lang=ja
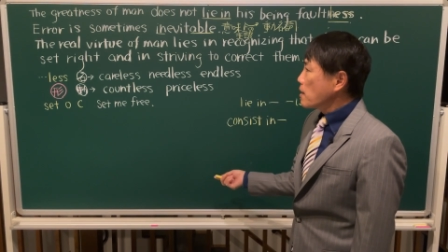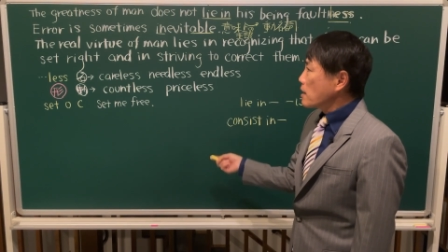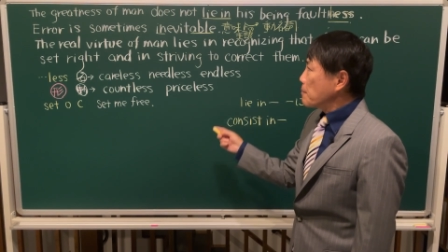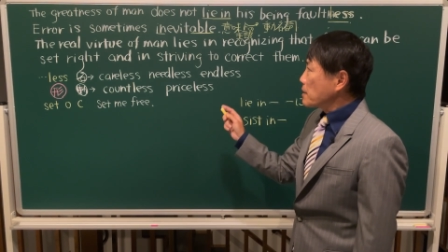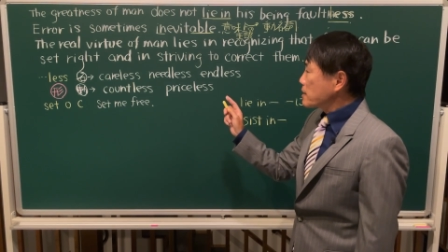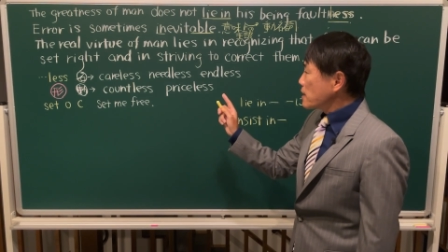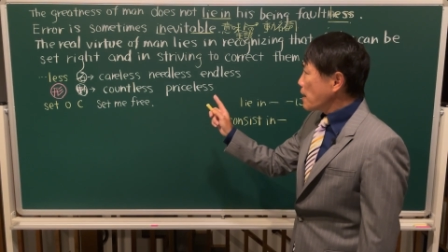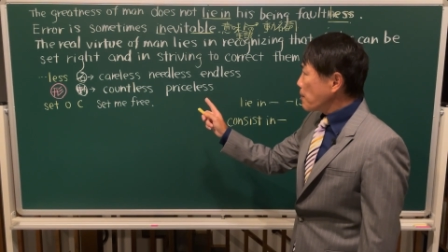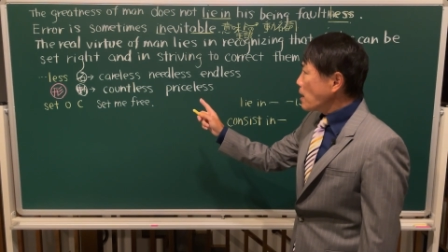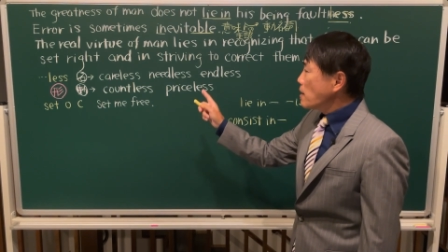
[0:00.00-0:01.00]
から間
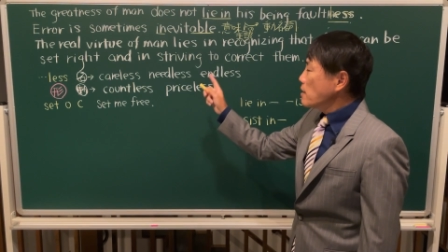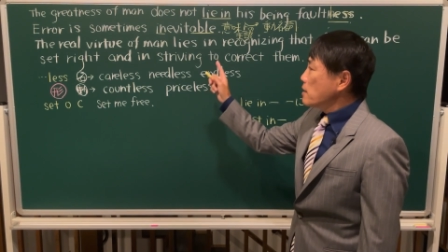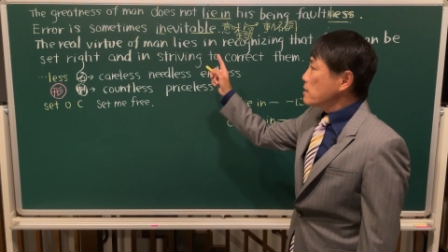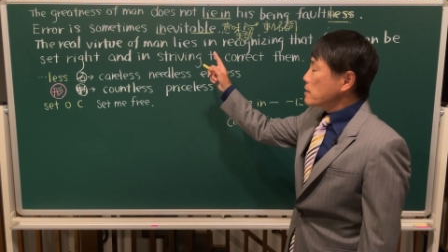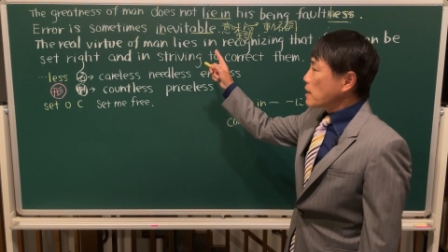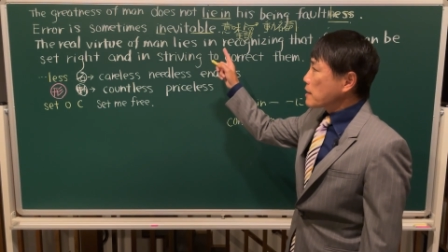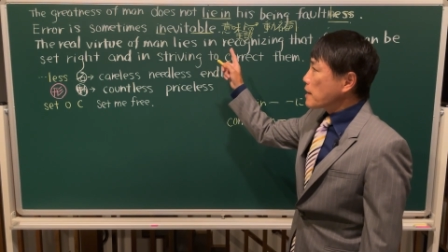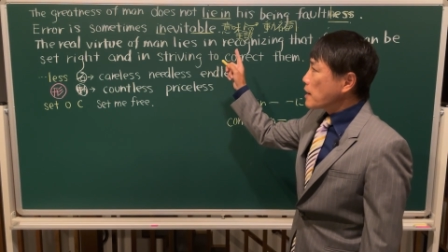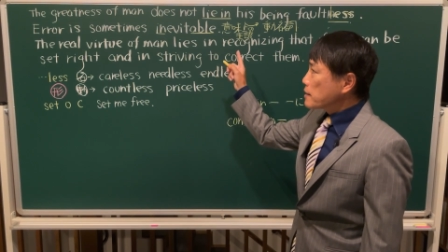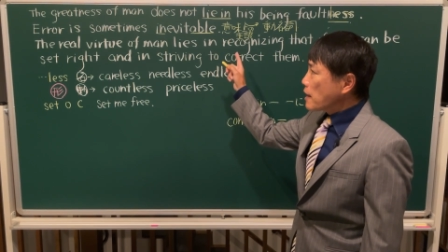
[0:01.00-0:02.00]
違いは避
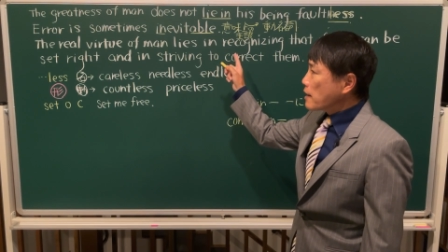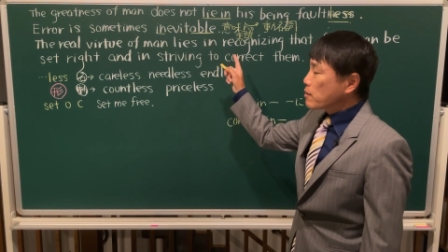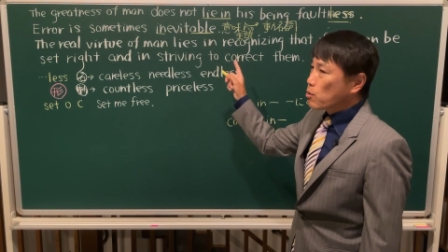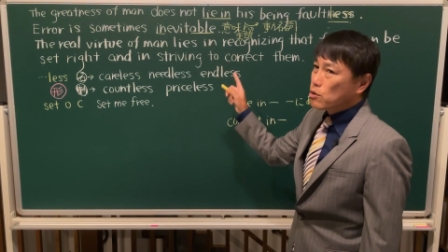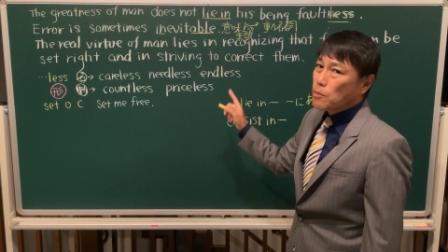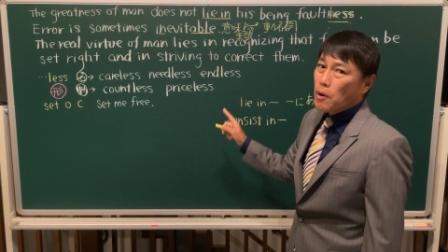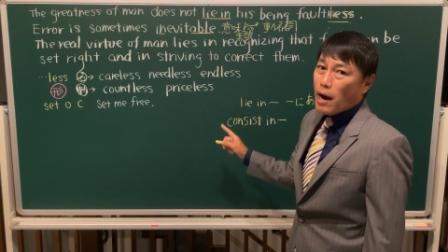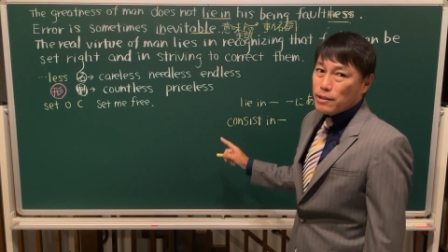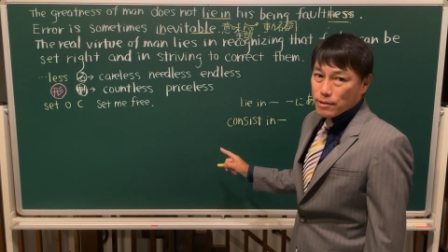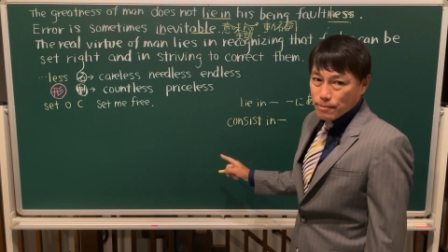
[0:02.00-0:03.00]
けがたいこと
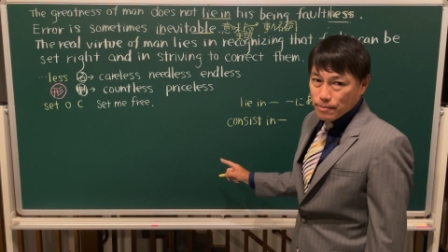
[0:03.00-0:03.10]
もある。